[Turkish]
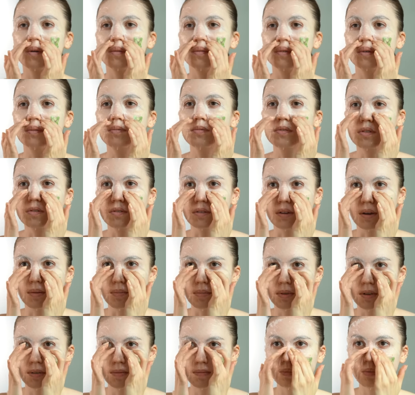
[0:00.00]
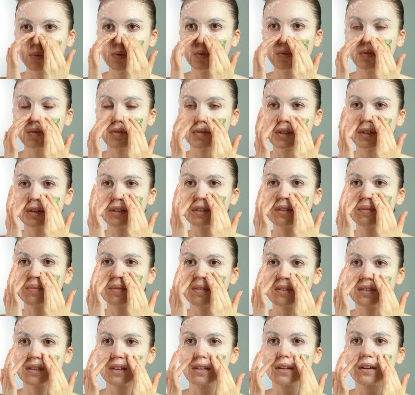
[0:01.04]
O benim için önemli. Bu kağıt
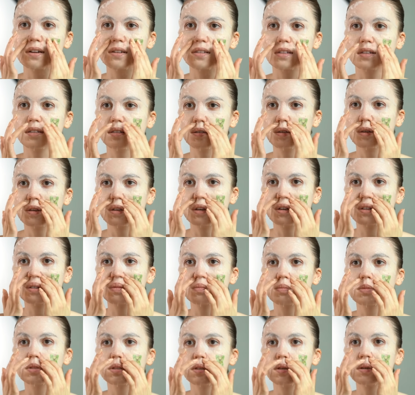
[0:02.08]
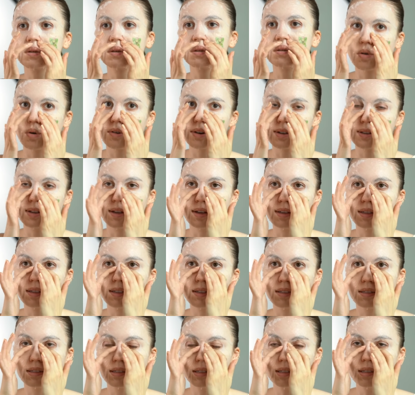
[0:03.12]
maskeler zaten hayatımıza Kore'den
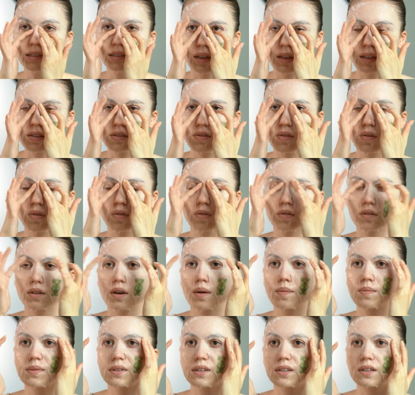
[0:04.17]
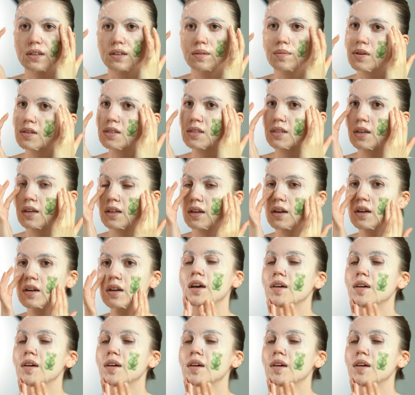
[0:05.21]
girdi. En çok yaptıkları maskeler.